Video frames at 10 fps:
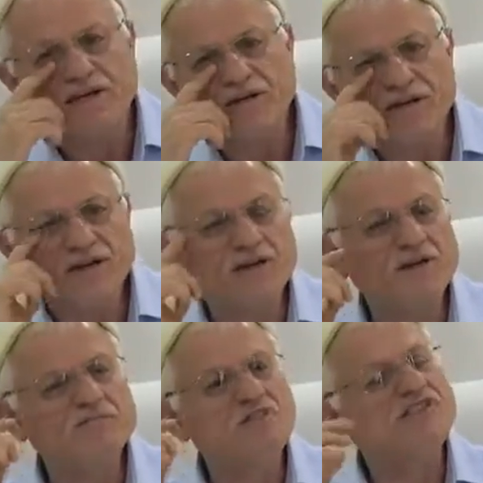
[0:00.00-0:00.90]
e,
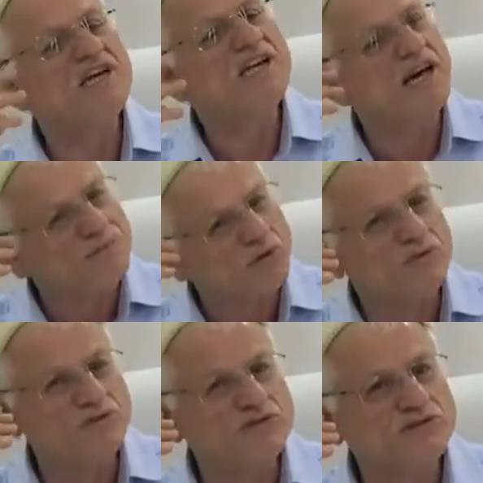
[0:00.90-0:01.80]
bir şeyler
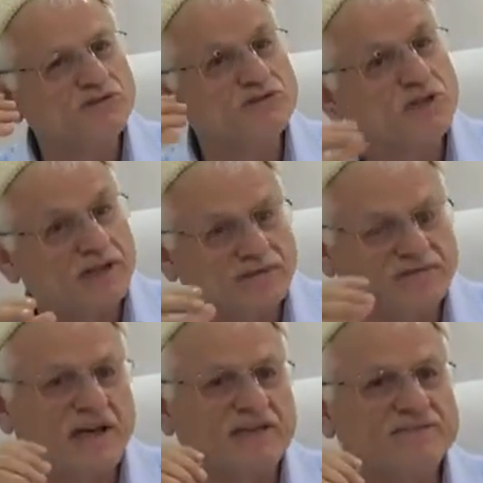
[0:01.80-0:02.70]
bulmuş
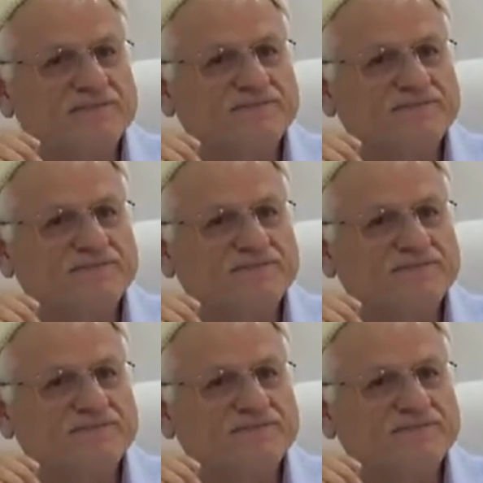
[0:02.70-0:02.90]
taraftar.